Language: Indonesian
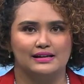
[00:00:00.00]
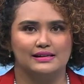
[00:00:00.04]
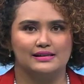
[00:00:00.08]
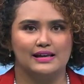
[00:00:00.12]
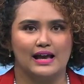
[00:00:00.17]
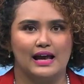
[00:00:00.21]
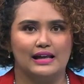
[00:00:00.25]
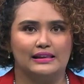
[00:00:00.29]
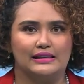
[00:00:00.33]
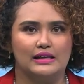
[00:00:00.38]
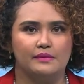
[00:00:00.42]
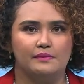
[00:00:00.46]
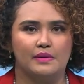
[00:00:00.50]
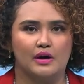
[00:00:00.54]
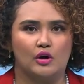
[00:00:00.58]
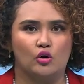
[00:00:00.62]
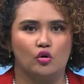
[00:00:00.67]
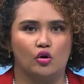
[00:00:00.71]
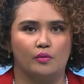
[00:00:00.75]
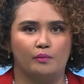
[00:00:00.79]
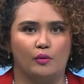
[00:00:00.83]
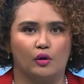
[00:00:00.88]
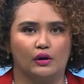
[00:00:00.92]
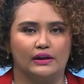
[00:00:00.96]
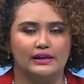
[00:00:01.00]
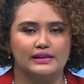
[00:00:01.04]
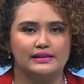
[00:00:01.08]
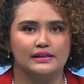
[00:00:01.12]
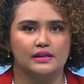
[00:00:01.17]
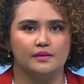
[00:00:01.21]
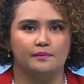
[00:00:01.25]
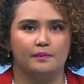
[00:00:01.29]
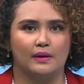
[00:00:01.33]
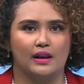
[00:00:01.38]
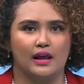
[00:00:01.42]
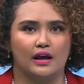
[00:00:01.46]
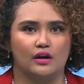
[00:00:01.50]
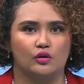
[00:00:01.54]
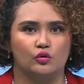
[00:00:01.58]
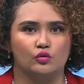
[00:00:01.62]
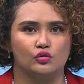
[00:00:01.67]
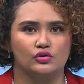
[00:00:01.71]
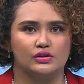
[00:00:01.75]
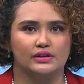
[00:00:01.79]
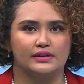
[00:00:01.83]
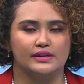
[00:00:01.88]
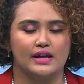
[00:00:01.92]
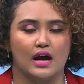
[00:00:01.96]
Saat dibekuk polisi,
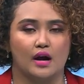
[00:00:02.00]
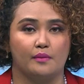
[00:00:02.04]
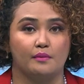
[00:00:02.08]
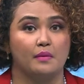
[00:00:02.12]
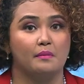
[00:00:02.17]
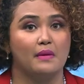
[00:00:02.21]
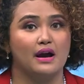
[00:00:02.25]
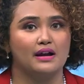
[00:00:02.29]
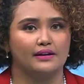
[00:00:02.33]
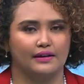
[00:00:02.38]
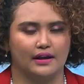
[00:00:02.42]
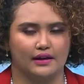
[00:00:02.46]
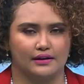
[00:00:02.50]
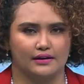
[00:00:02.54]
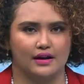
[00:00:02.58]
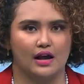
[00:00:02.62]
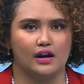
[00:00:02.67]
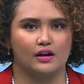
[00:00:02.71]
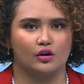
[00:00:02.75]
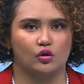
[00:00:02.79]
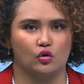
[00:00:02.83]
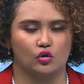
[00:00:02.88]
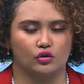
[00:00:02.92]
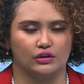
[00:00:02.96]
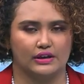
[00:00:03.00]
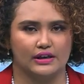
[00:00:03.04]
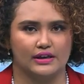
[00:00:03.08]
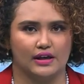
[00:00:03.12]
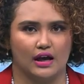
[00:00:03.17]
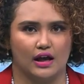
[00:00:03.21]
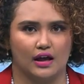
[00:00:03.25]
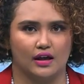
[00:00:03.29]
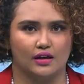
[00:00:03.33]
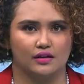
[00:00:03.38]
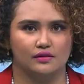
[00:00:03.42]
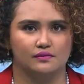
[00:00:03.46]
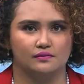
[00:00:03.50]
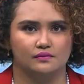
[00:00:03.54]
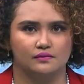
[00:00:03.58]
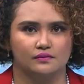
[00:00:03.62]
pelaku sedang memakai narkotika.